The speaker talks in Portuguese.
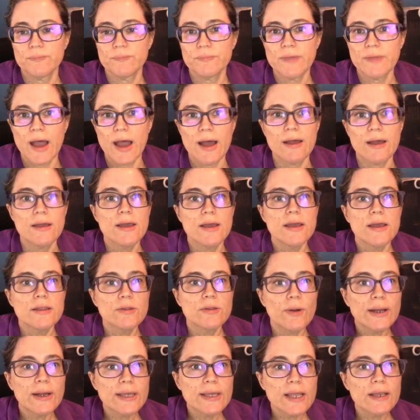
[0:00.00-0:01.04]
Tá.
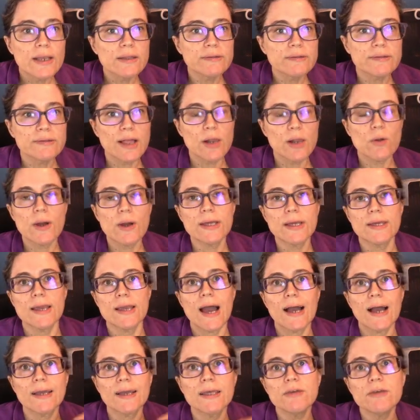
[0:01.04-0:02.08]
Então aqui ele instalou aqui.
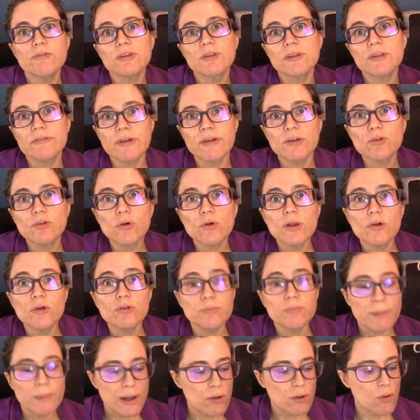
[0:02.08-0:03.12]
Aqui você vai escolher os
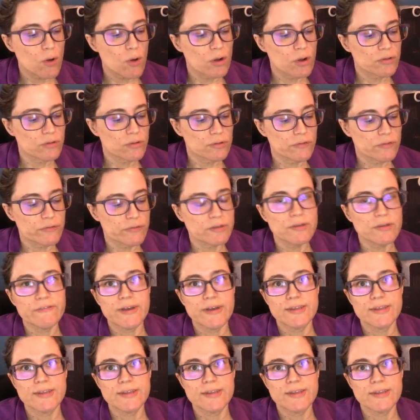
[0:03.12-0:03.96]
pacotes que você vai